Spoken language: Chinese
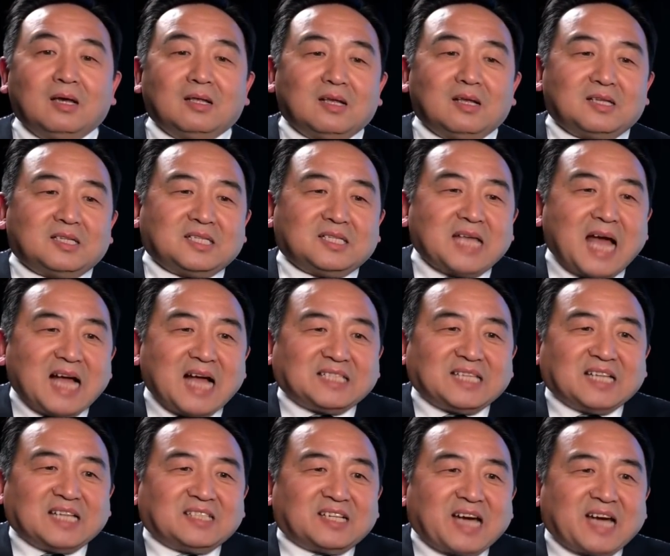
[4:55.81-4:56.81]
他下
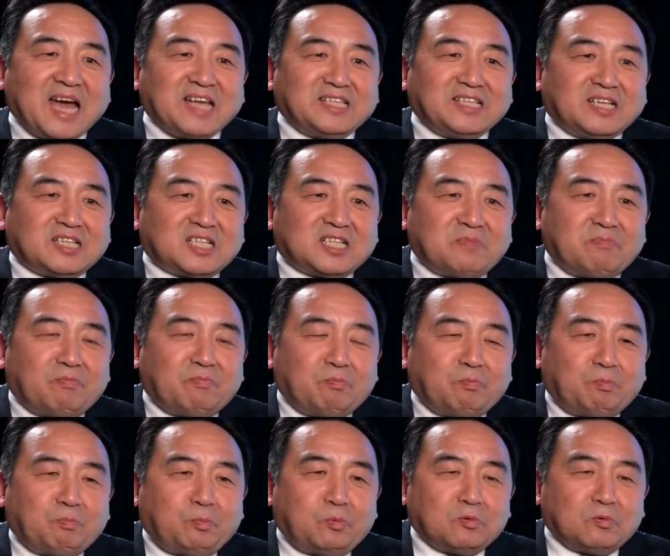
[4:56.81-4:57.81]
贱的概念是
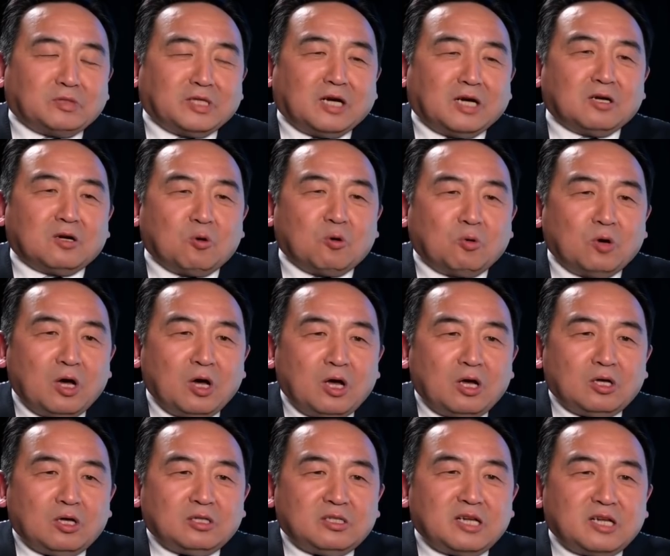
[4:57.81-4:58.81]
不能够
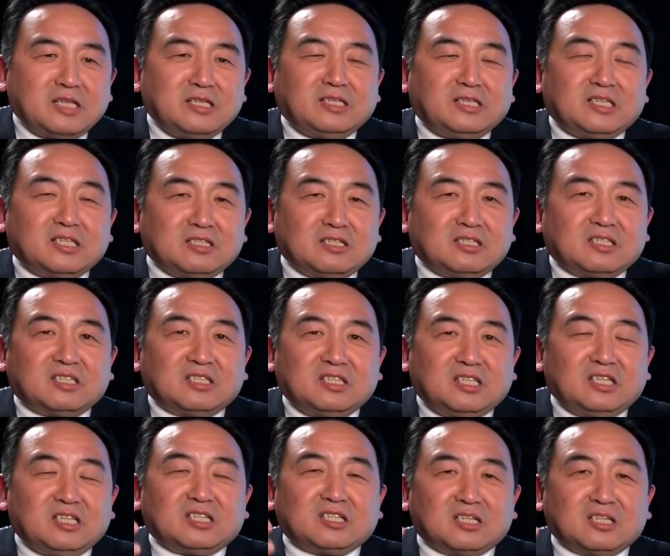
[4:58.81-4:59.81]
认清自
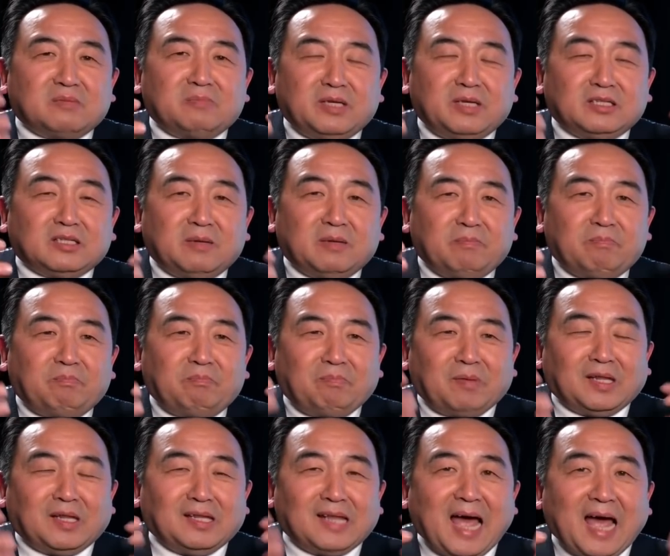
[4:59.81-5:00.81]
己生命的
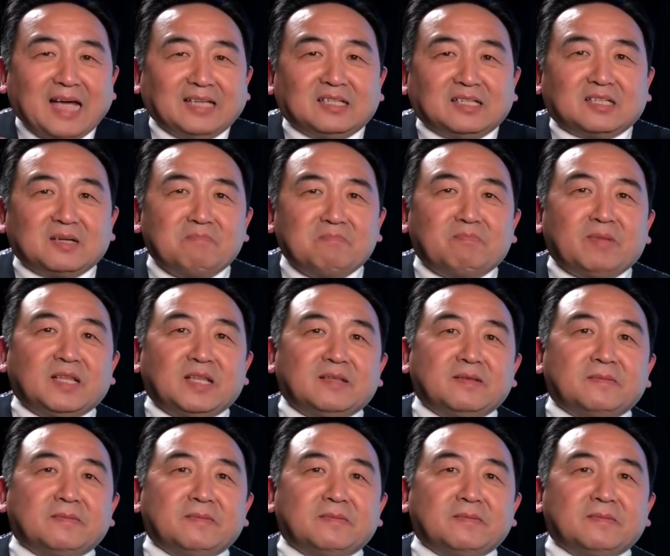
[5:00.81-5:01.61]
本来的根本。